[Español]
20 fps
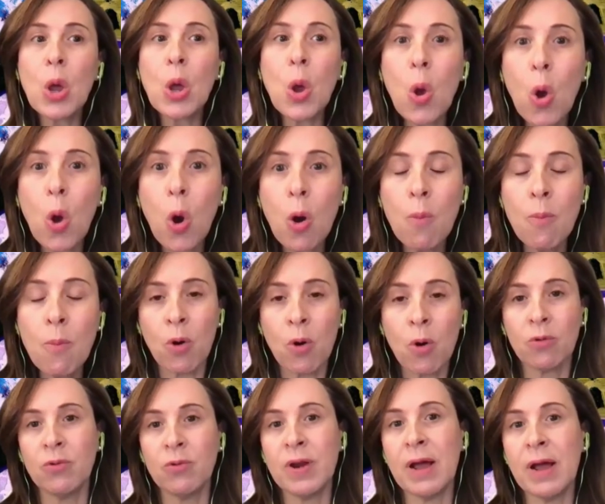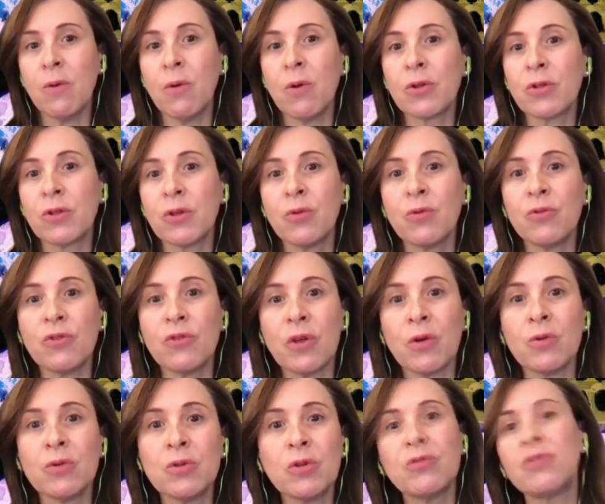cómo un aborto en un
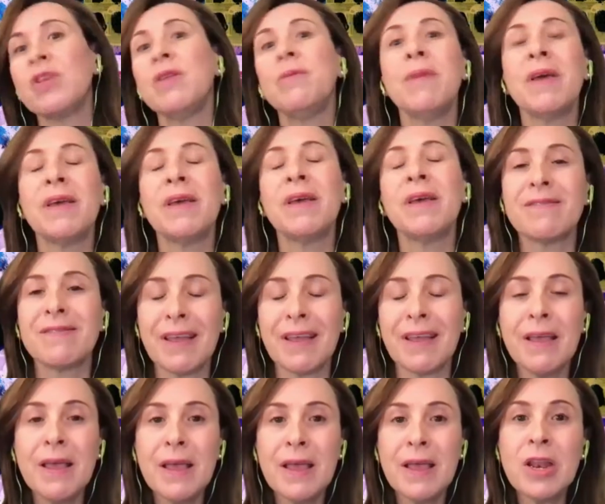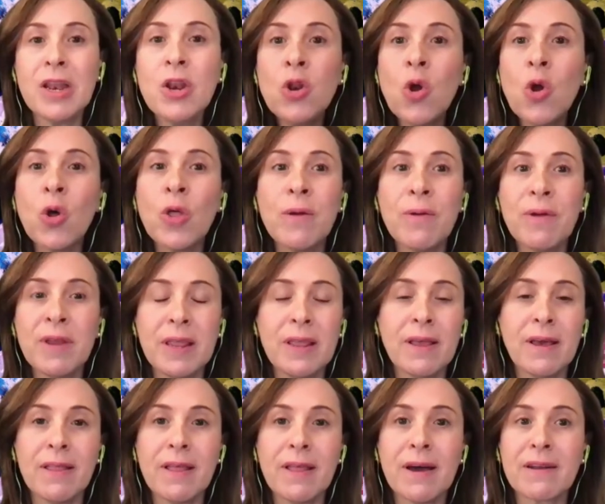segundo trimestre no
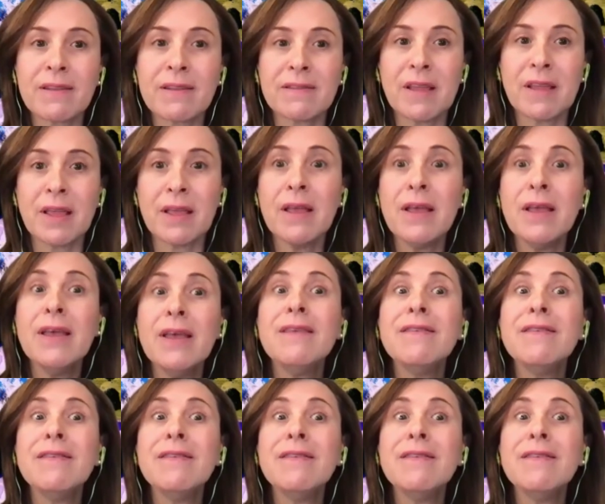debería darse,